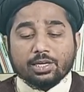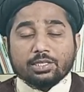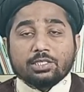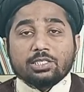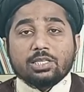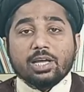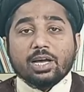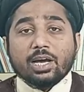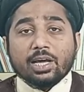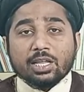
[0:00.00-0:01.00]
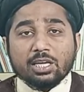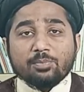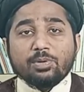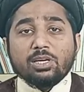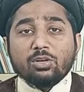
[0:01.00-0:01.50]
कि जिसे
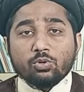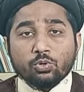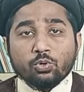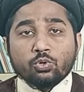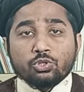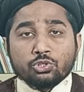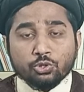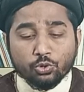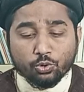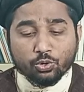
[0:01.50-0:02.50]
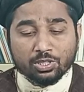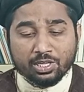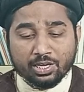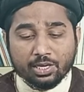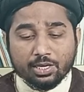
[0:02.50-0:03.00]
करीबी लोग छोड़
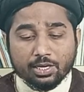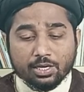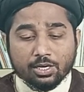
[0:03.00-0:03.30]
दें